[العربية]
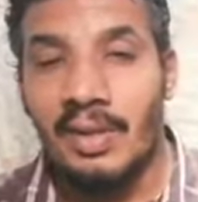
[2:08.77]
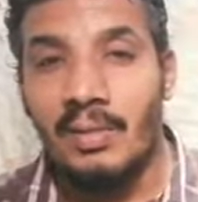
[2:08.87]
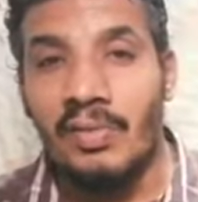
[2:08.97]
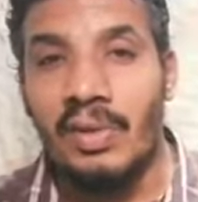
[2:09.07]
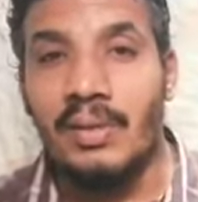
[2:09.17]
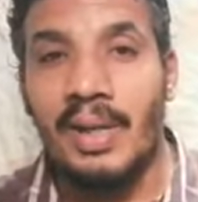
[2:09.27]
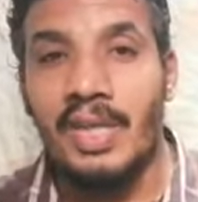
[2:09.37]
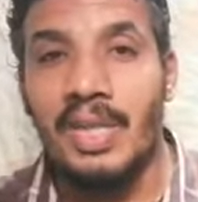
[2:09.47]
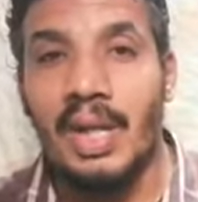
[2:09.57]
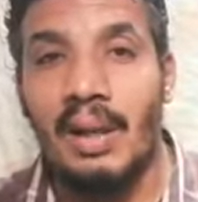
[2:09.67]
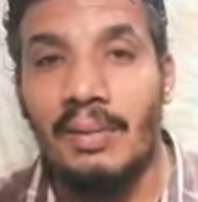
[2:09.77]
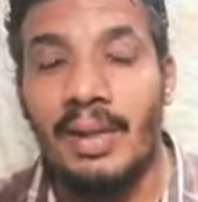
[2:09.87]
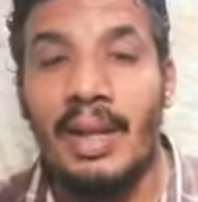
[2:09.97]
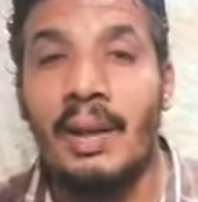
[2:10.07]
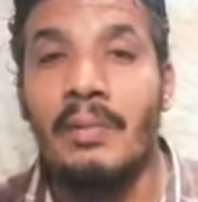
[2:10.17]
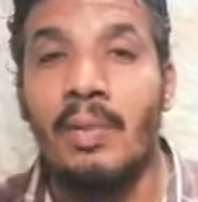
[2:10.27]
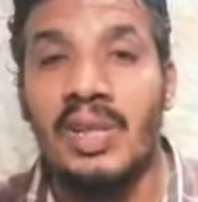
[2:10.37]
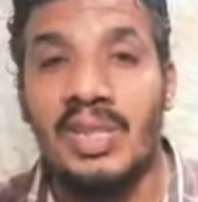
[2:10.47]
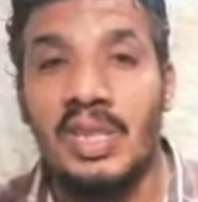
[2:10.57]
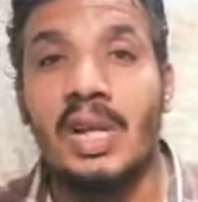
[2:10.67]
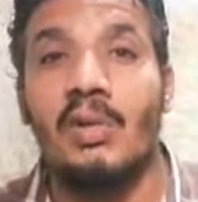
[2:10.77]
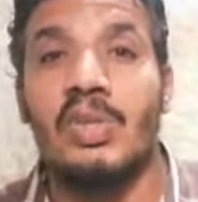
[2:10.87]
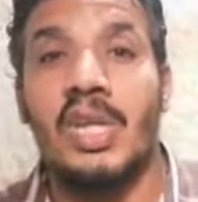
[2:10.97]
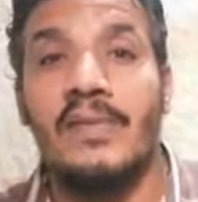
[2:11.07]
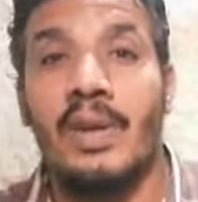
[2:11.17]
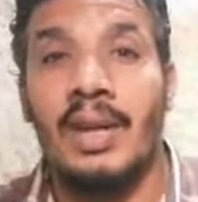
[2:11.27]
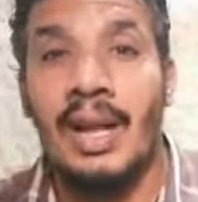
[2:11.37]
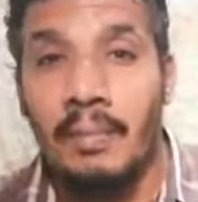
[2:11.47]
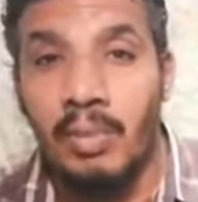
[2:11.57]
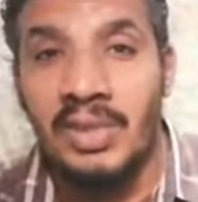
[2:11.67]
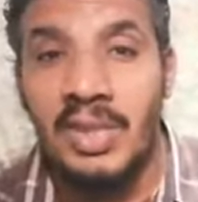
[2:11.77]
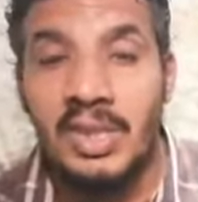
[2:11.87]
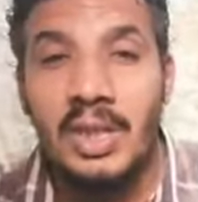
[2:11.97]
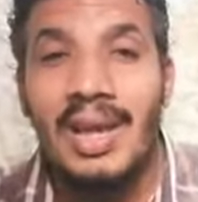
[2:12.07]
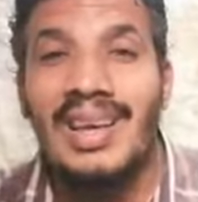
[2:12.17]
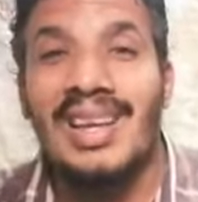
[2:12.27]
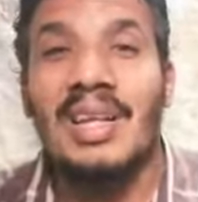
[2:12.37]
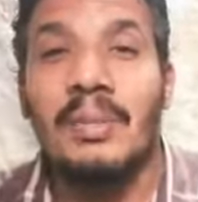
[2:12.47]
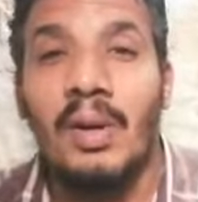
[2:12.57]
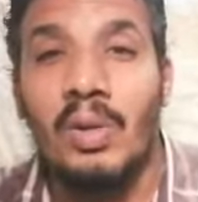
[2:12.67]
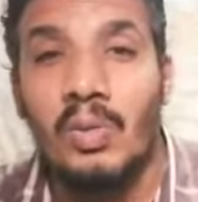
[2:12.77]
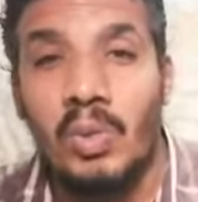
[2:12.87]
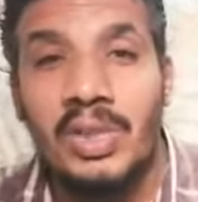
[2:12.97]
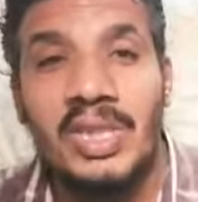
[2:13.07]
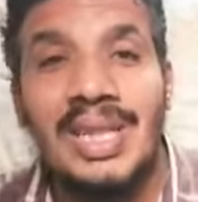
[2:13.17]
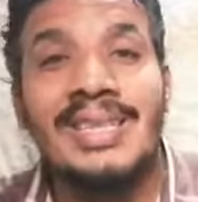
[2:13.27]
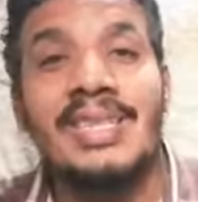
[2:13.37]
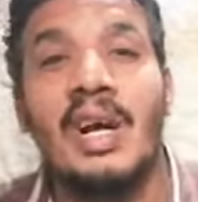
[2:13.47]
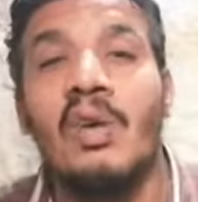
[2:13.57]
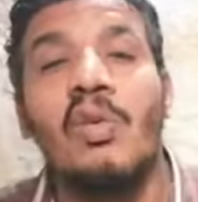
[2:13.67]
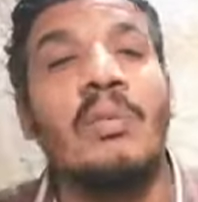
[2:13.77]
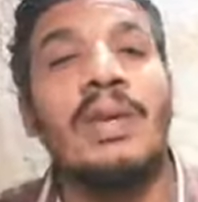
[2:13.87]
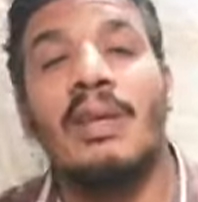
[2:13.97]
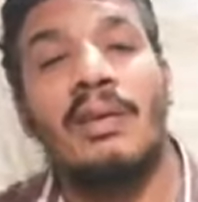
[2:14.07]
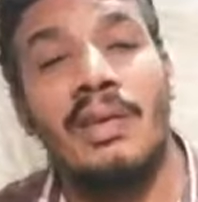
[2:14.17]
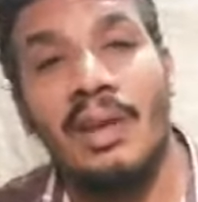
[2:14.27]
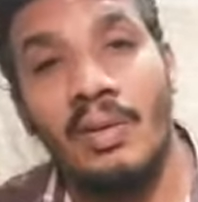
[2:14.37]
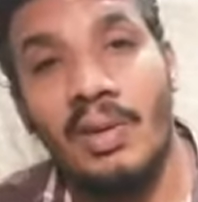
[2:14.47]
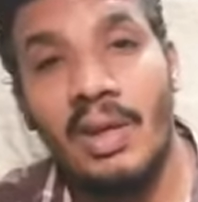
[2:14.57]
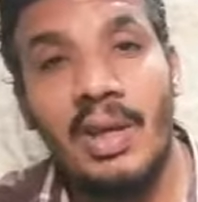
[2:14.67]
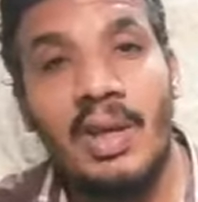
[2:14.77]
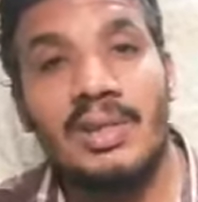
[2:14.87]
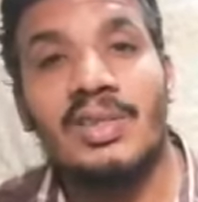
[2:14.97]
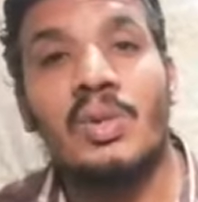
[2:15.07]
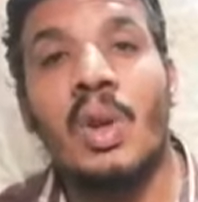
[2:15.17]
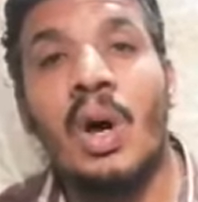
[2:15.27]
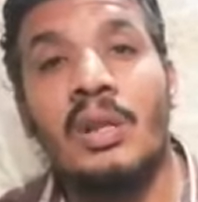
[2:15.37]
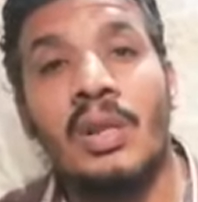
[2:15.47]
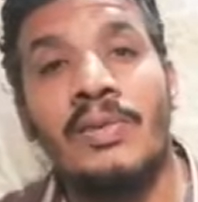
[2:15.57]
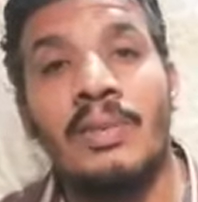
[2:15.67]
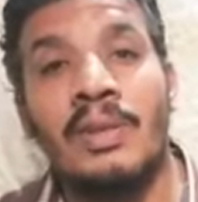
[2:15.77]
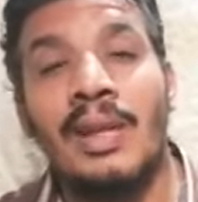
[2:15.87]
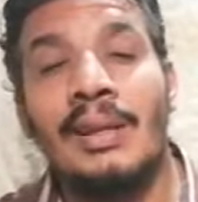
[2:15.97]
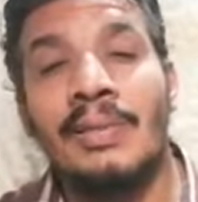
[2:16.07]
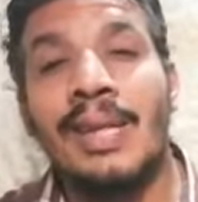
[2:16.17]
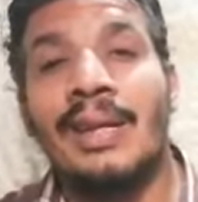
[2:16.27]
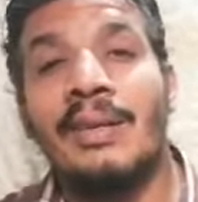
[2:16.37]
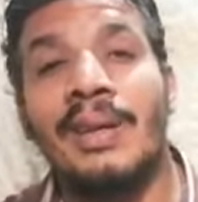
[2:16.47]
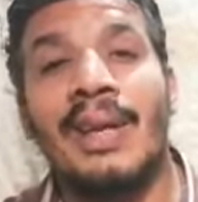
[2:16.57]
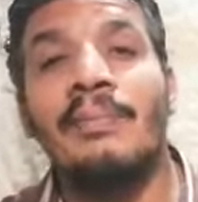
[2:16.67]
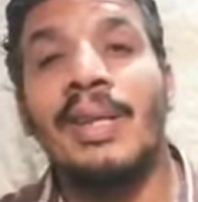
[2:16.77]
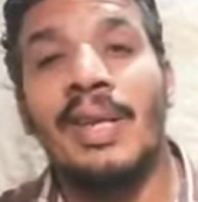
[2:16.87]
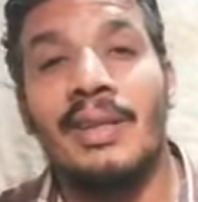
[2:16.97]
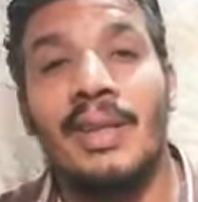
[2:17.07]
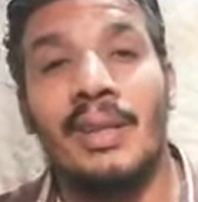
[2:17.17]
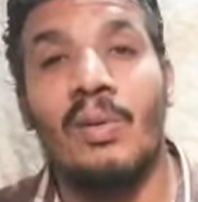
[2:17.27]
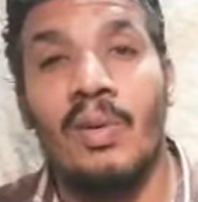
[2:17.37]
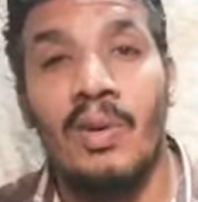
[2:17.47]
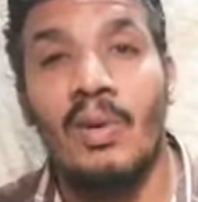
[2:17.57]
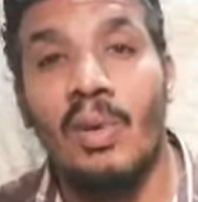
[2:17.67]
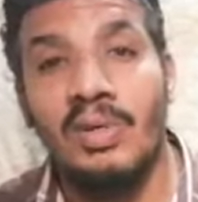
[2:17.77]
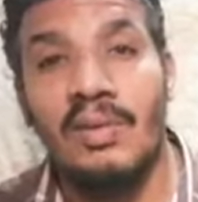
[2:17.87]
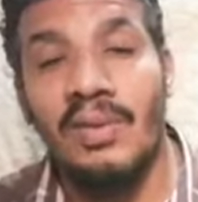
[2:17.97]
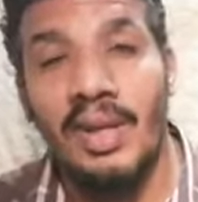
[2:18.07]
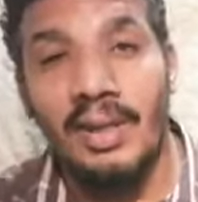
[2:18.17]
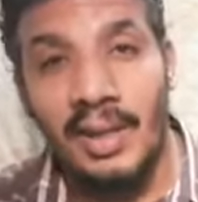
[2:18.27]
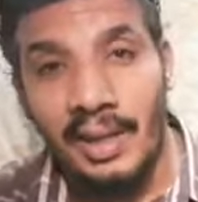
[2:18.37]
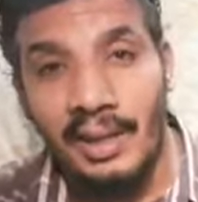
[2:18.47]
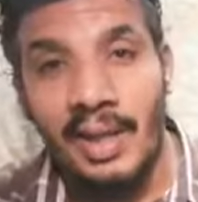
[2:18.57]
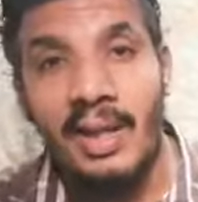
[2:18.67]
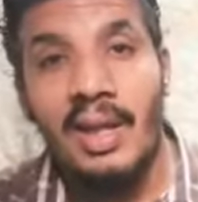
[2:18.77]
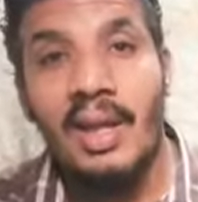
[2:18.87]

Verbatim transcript: سيبو فيرنر ما كانش هيلعب كان هيلعب ببوليزيتش انا كنت شايف لو كان لعب ببوليزيتش كانت هتبقى خطوره تشيلسي اقوى من كده بكتير قوي السرعات اللي في المنطقه الاماميه كانت هتبقى جامده جدا هو الراجل وصل فعلا لحته